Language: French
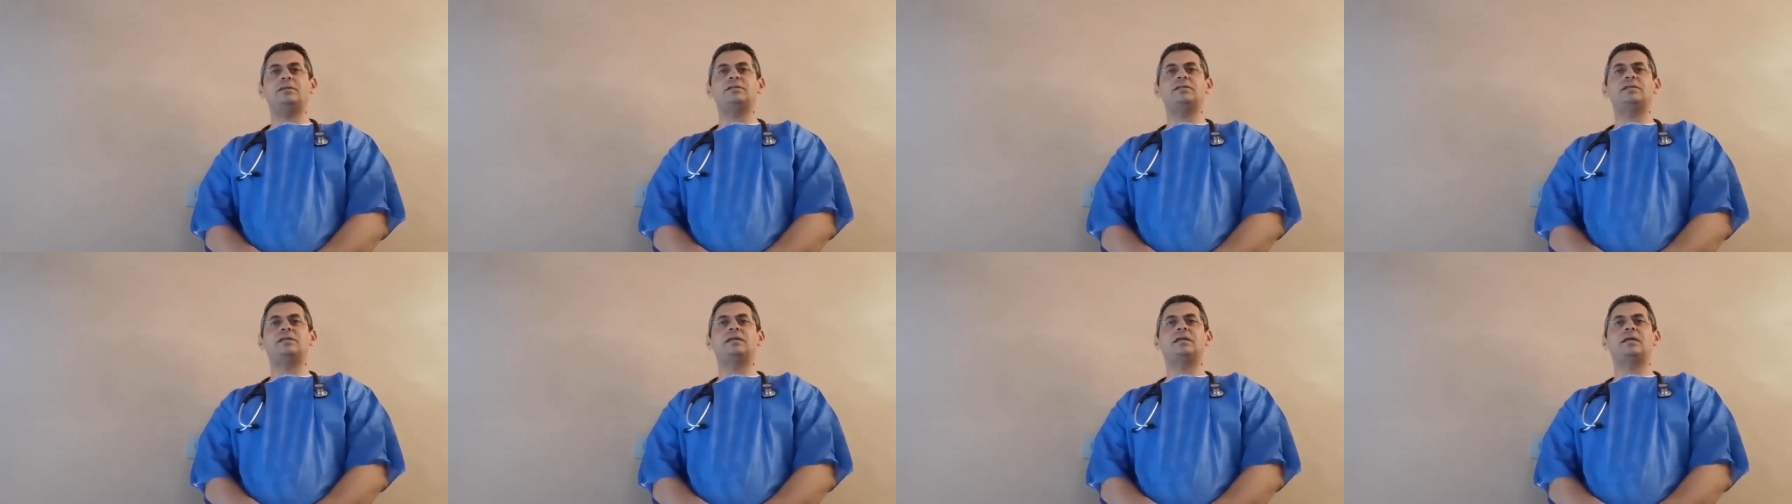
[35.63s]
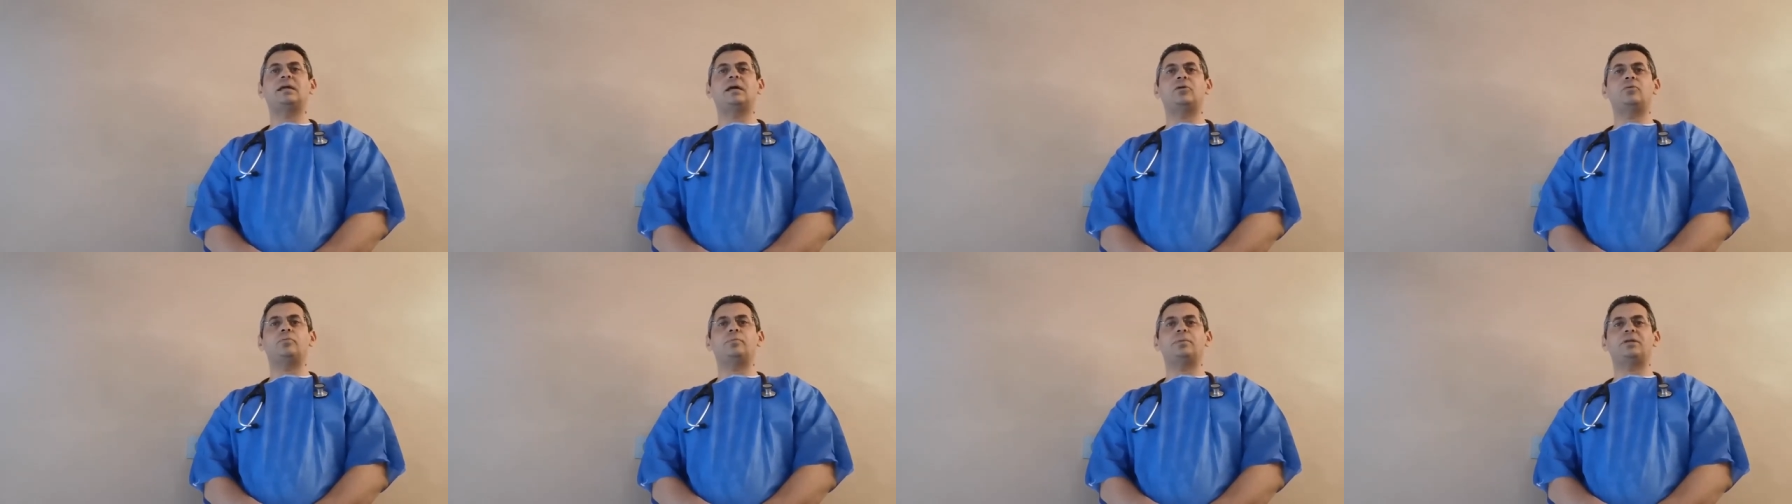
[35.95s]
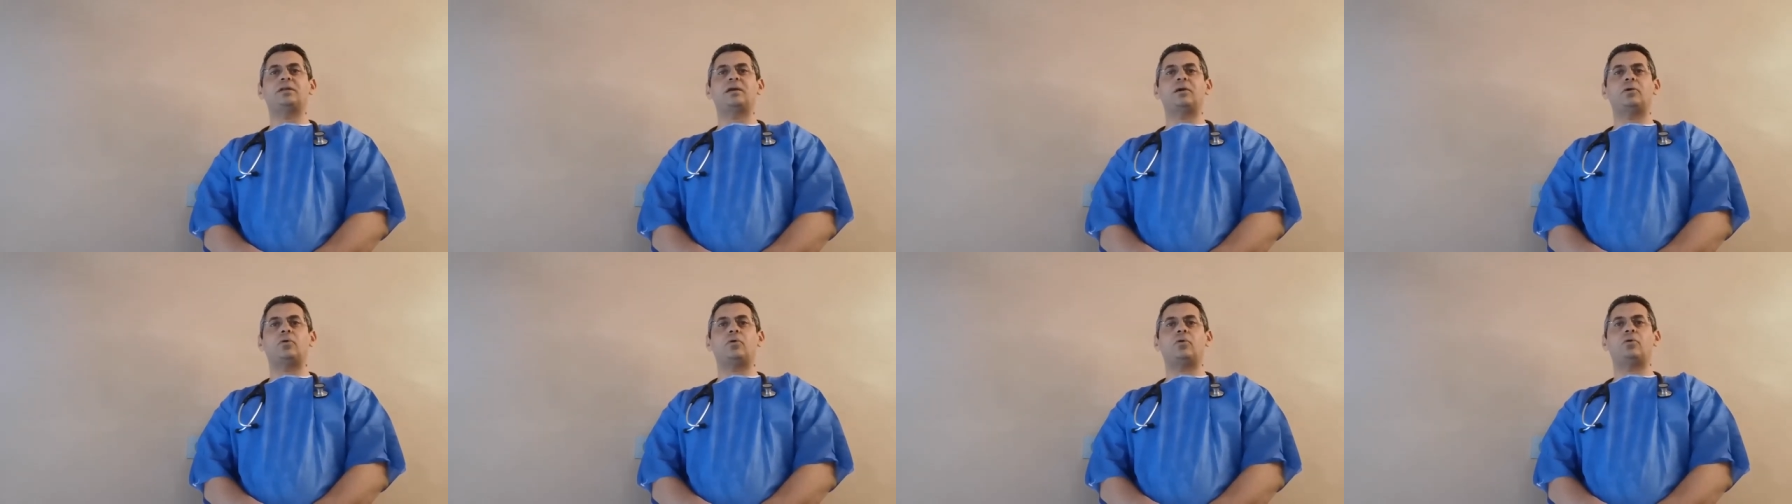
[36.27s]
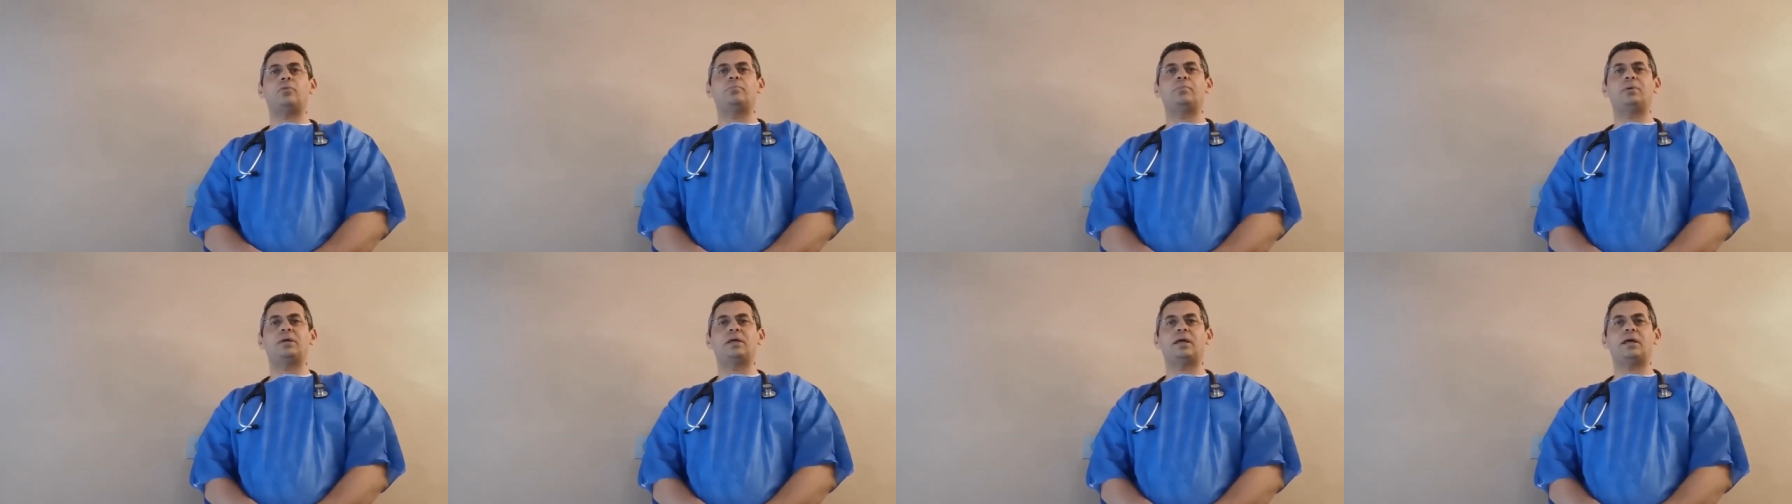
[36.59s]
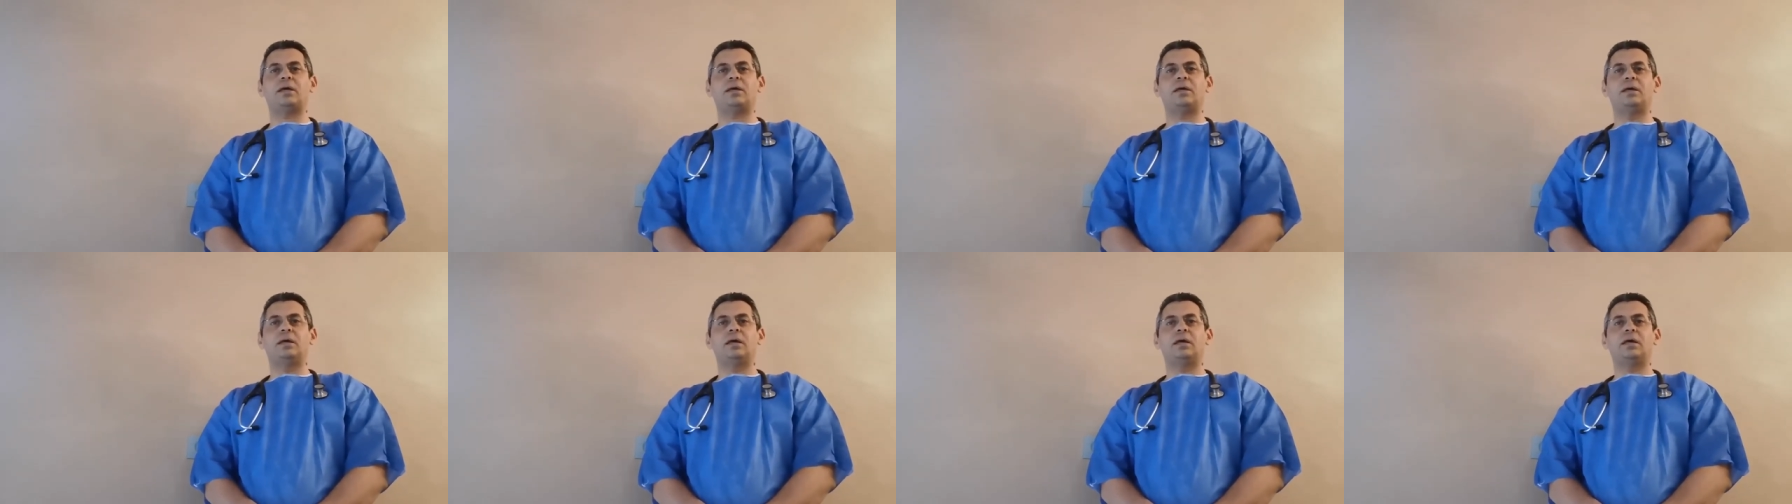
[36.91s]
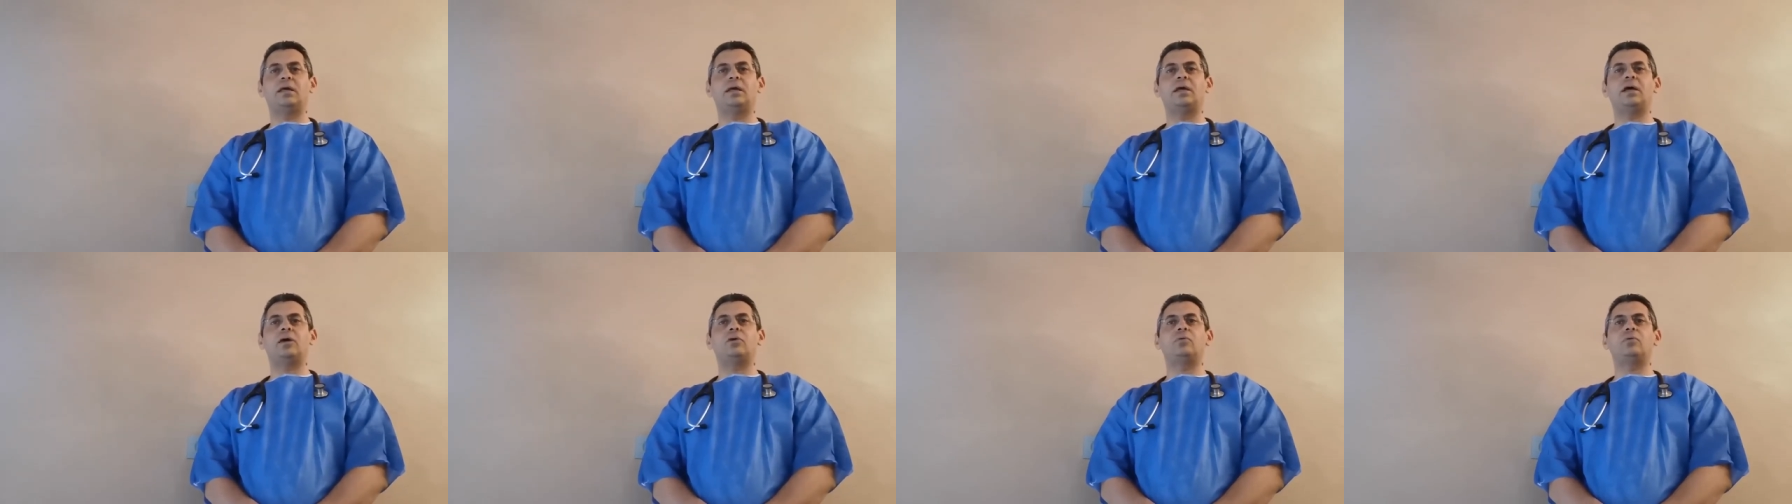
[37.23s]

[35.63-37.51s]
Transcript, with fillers: ainsi qu'à l'hôpital européen